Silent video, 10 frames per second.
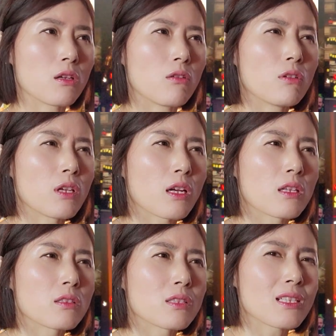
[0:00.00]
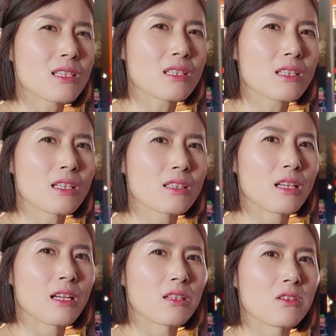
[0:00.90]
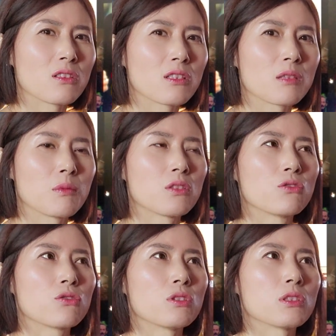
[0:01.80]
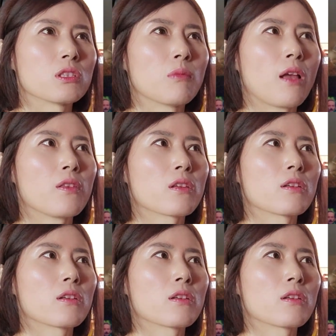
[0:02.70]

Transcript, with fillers: 어 약간 짜집기 같다 이런 느낌이 들 수 있지만